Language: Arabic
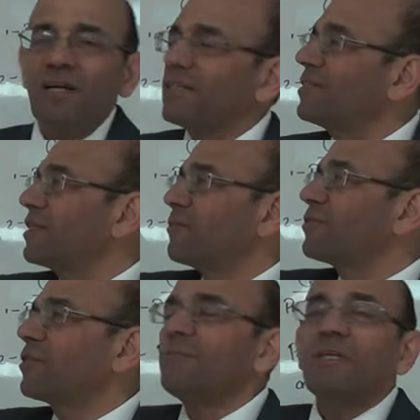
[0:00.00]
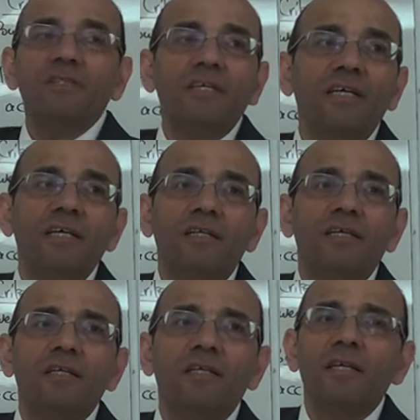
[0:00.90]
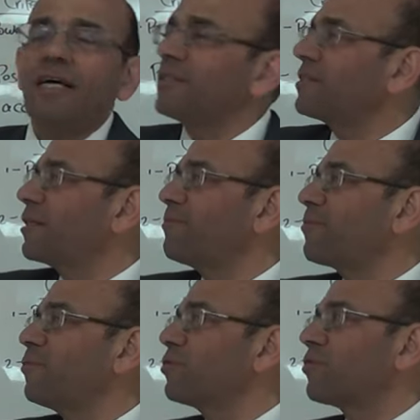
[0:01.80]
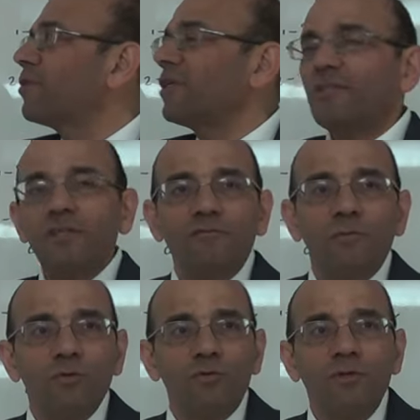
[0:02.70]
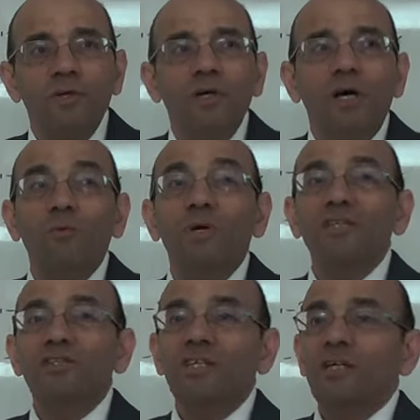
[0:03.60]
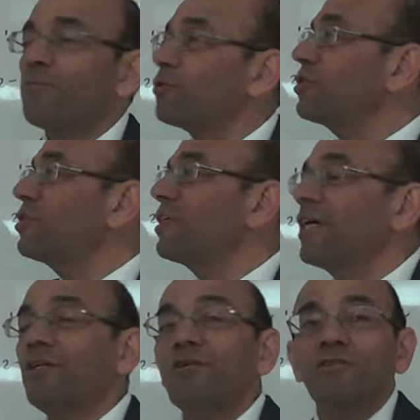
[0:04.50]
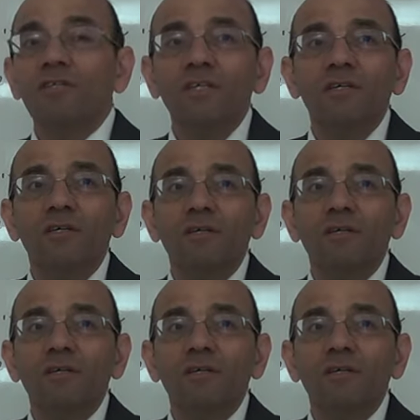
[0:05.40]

راح استخدم في تطبيق زي هيك آه، لا ستيبر موتور ولا سيرفو موتور اول شيء البوزيشننج اكيورسي